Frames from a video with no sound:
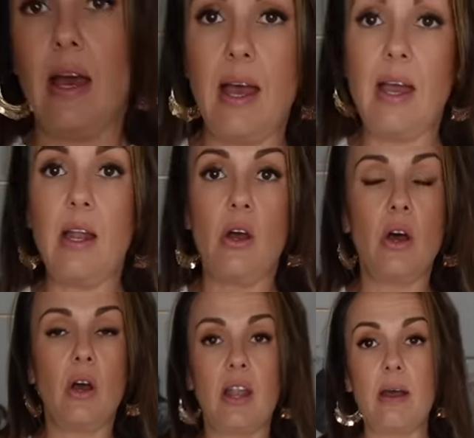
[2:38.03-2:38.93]

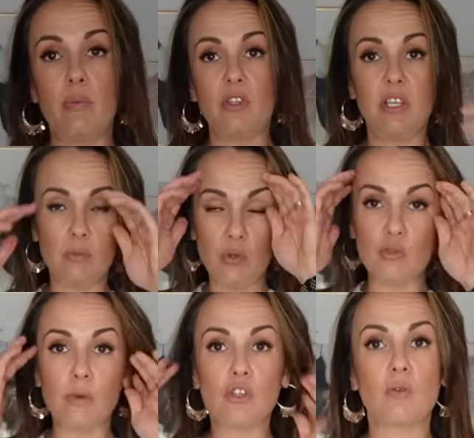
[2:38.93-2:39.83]
Alors, la petite blouse
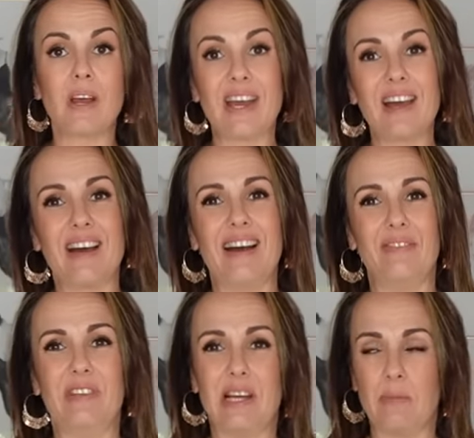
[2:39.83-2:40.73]
manche 3 quarts, ah
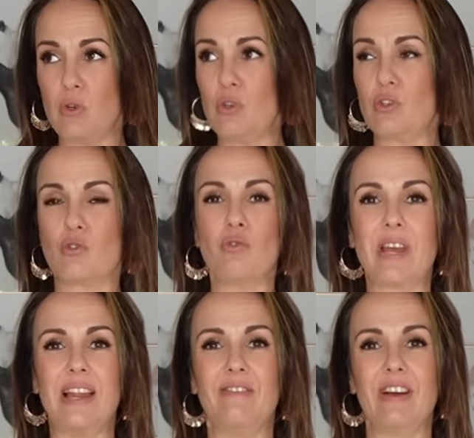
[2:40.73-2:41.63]
finalement, je trouve
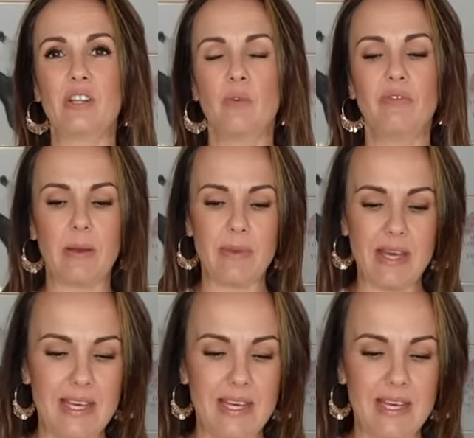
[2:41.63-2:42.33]
qu'elle est vachement fermée.